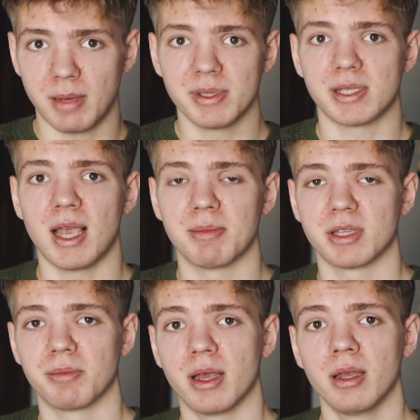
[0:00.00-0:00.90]
zapisałem
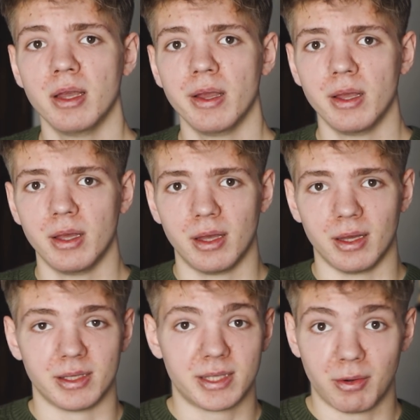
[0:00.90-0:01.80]
sobie
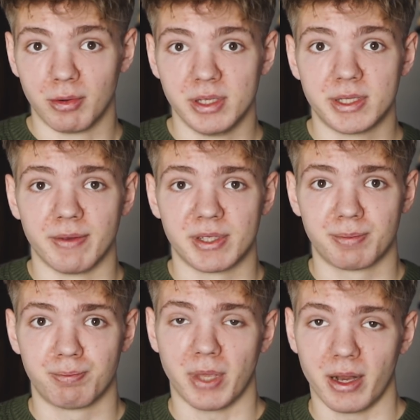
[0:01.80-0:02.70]
e, całą listę
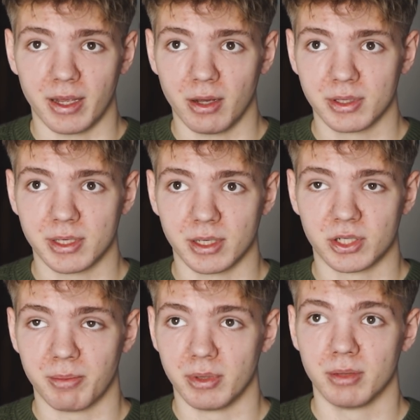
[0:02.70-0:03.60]
wspierających,
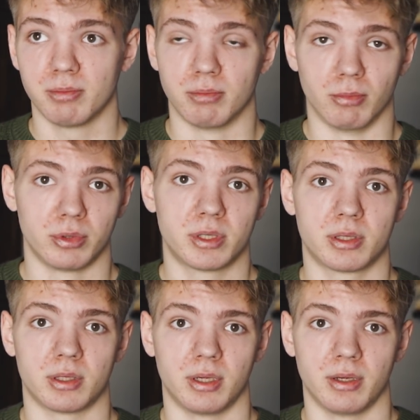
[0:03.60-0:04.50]
żeby
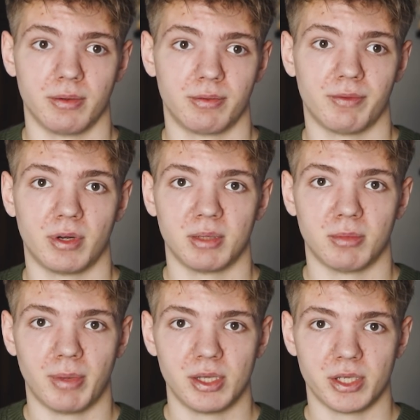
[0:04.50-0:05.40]
móc e, w dowolnym
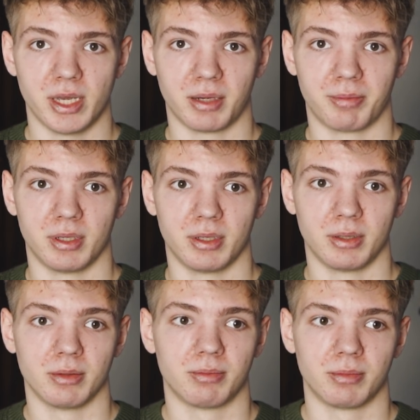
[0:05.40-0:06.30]
momencie,
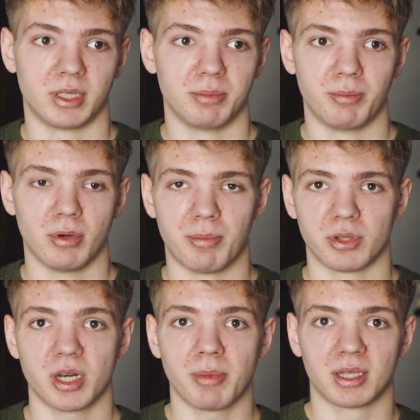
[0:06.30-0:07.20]
jakby gdyby była
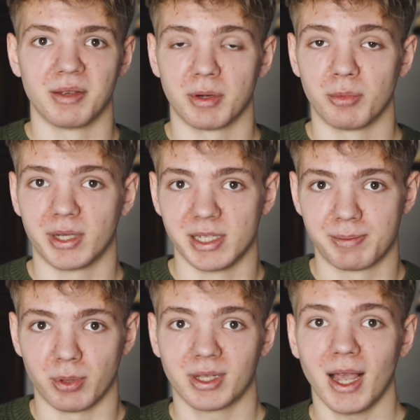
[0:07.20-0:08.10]
potrzeba, gdybym robił jakieś
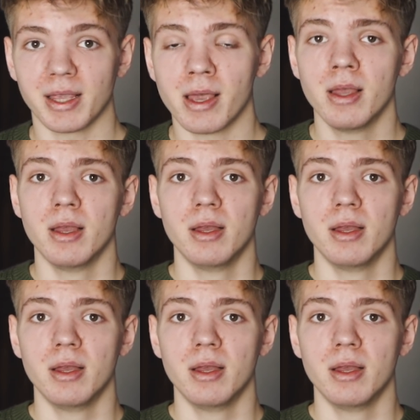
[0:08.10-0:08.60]
spotkanie,